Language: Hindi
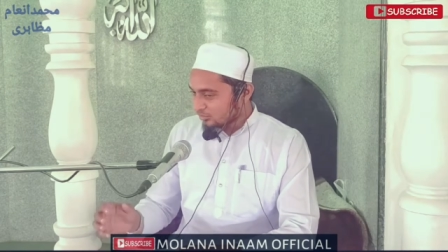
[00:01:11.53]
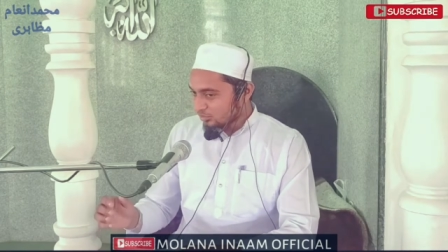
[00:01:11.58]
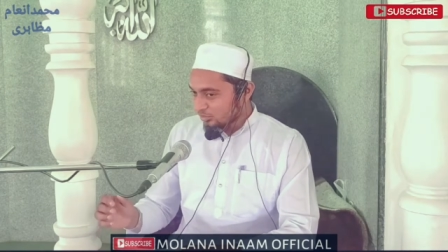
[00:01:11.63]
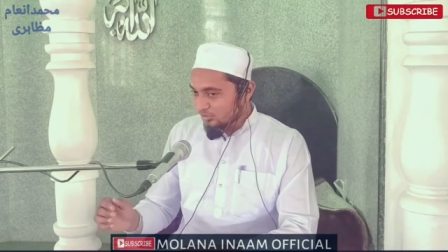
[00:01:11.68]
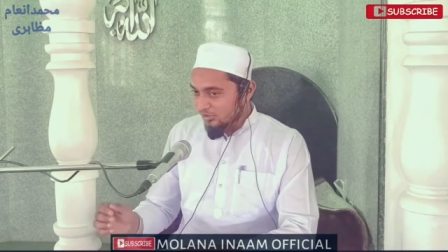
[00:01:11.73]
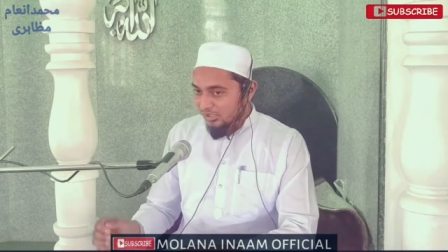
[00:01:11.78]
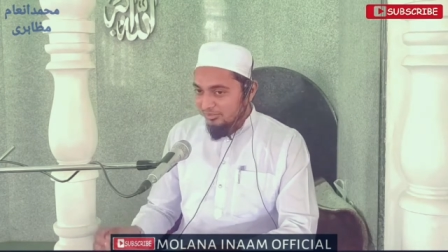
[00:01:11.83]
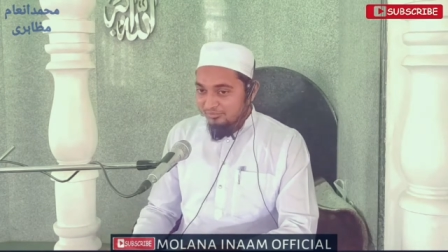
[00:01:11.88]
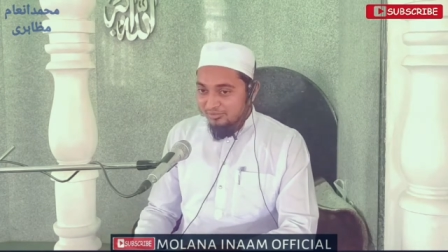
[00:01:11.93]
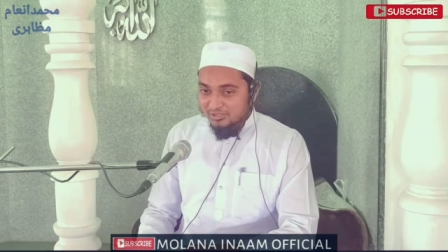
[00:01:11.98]

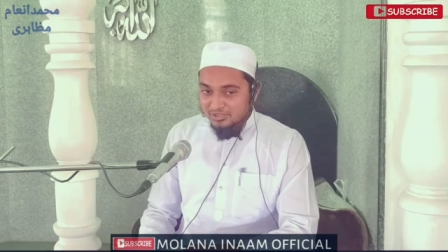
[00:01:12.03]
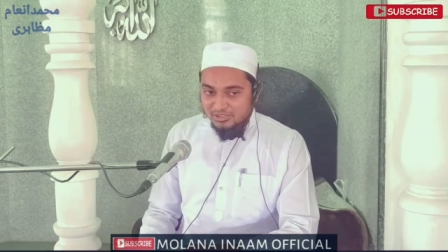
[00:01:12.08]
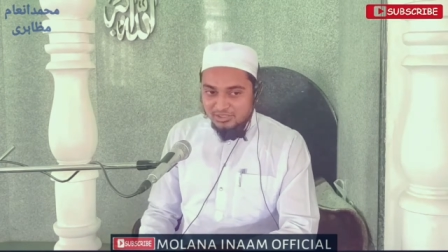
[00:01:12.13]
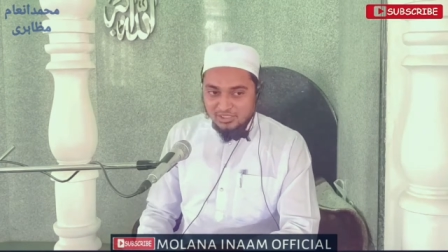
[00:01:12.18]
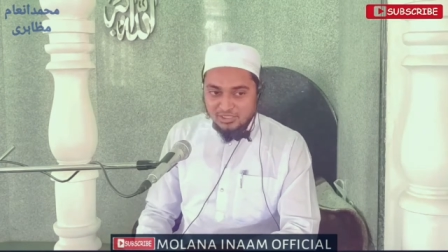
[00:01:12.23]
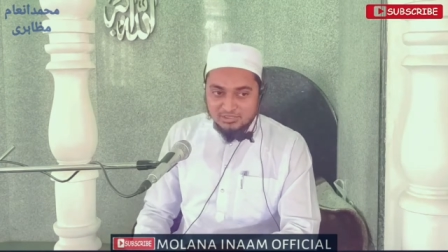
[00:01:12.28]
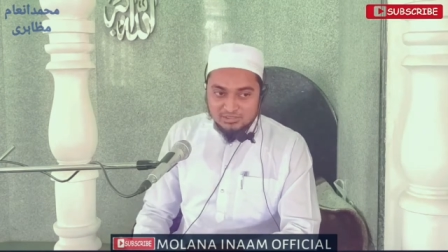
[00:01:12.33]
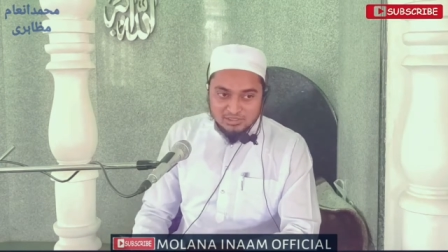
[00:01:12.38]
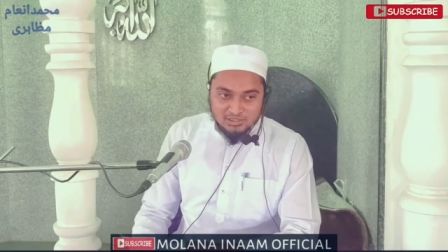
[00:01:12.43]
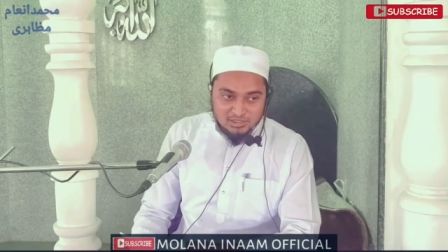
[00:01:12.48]
तो जाफ़र
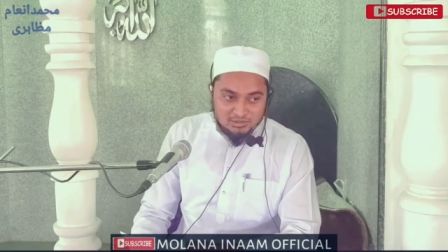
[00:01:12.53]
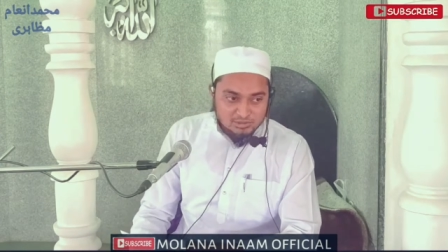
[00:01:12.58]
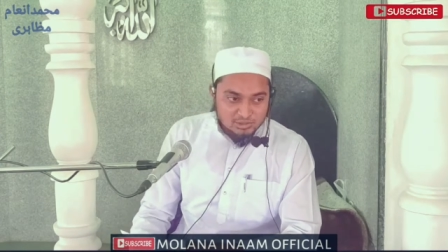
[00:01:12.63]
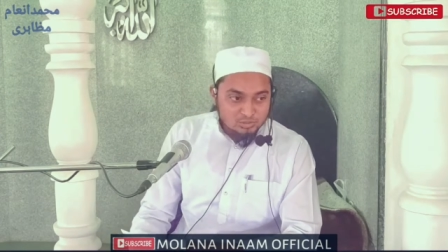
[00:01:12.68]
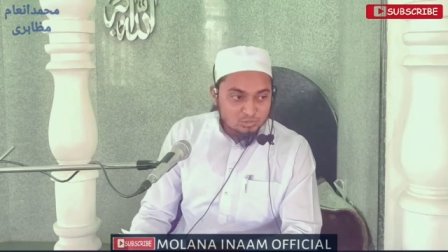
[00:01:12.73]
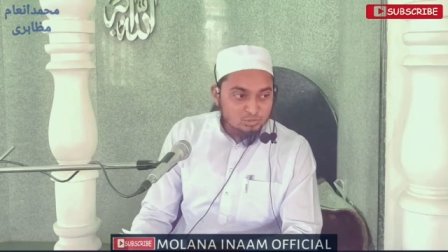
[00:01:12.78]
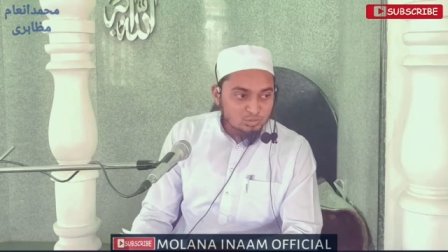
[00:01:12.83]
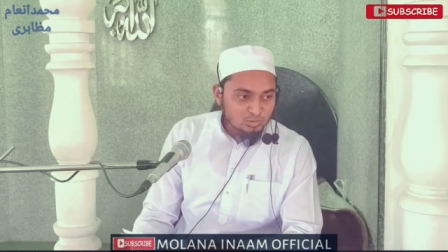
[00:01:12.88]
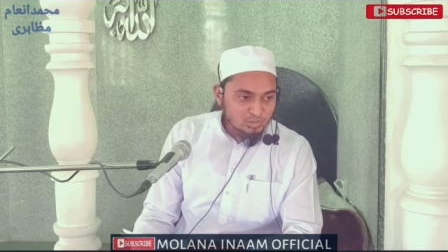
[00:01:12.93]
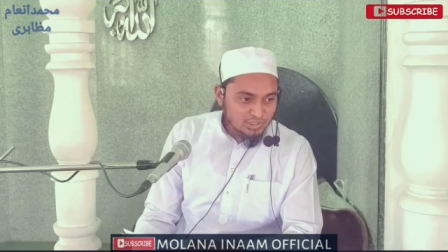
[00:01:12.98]
तैयार रजल्ला
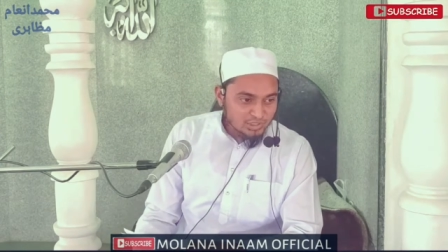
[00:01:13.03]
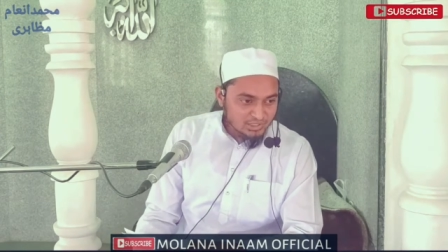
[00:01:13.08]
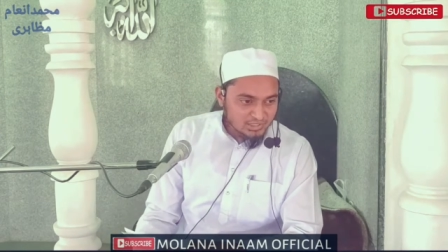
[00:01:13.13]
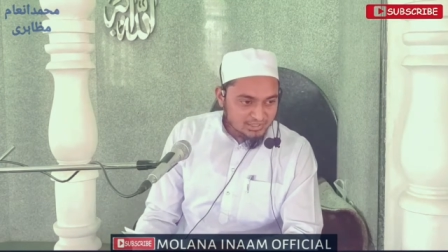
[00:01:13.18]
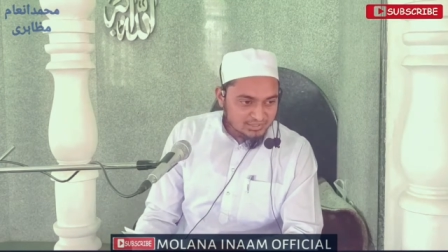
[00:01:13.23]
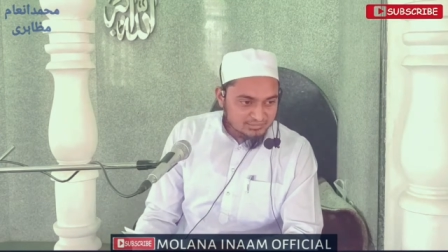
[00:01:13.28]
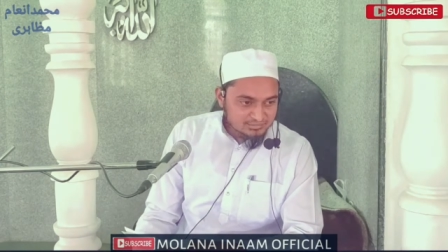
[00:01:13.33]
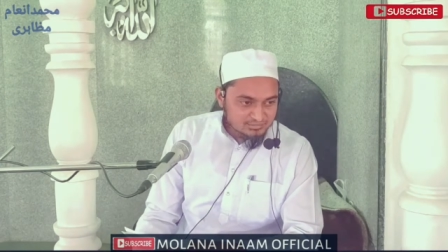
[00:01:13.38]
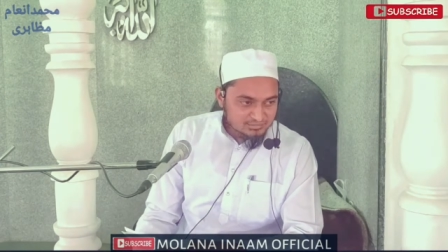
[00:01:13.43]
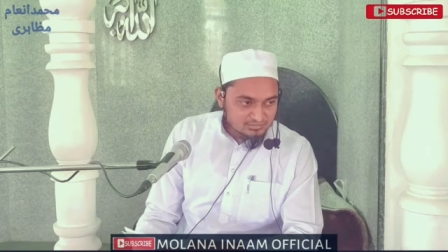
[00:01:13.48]
रोने
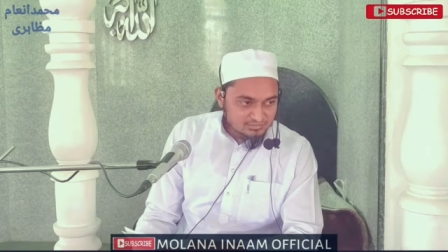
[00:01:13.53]
लगे